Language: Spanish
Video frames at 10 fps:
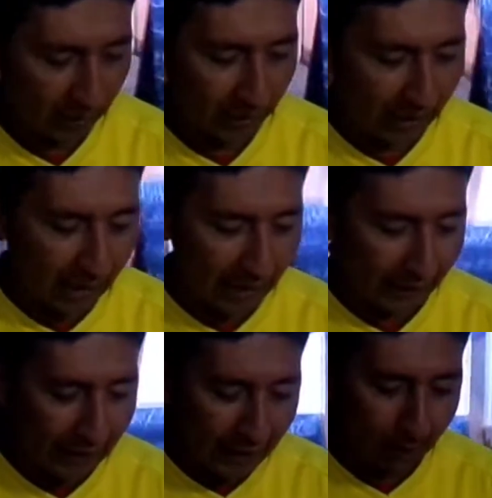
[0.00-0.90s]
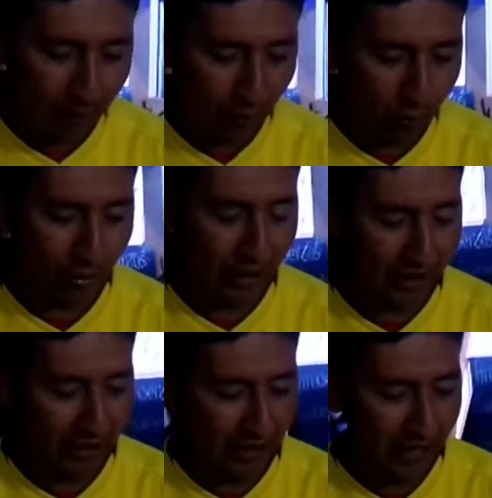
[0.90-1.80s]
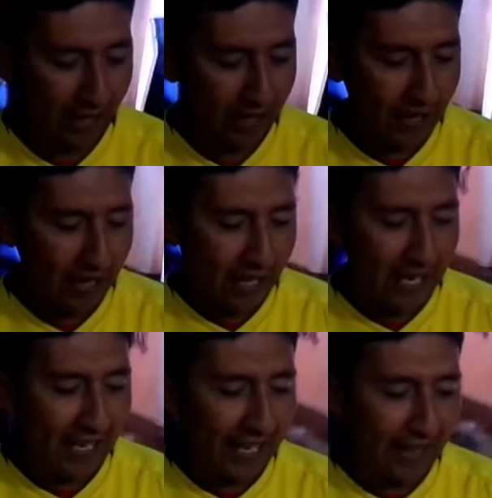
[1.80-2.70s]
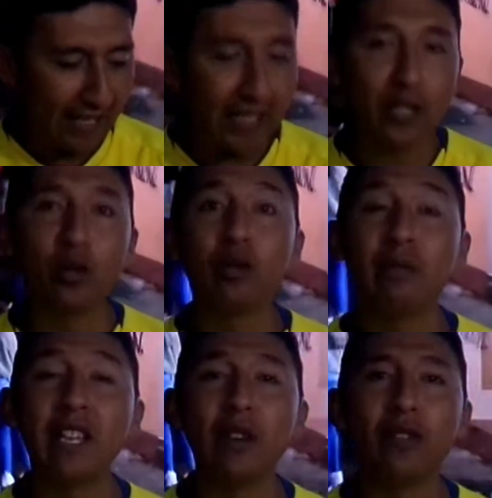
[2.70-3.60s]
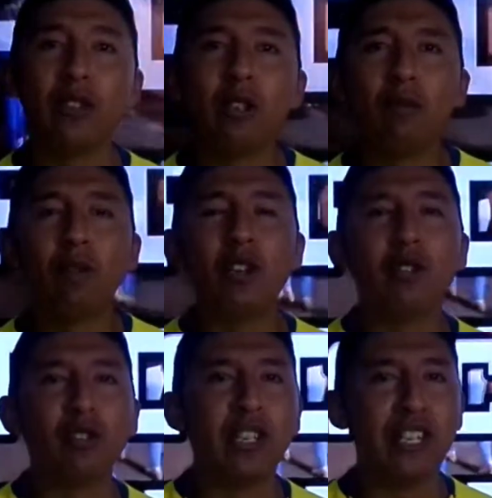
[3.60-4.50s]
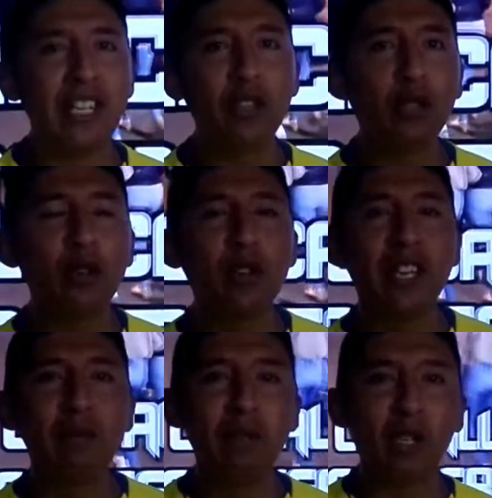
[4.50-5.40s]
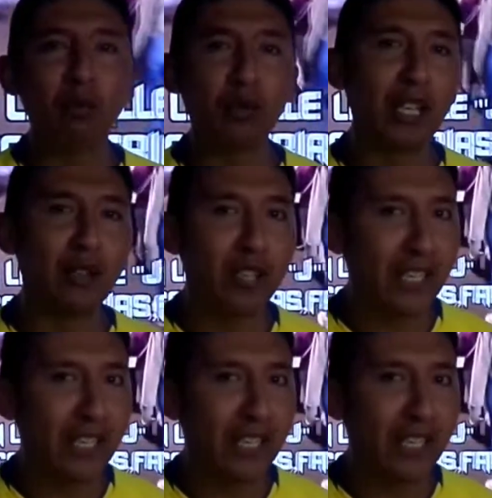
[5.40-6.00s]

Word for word: La quinta pregunta dice, ¿en qué editas tus videos? Bueno, edito en mi computadora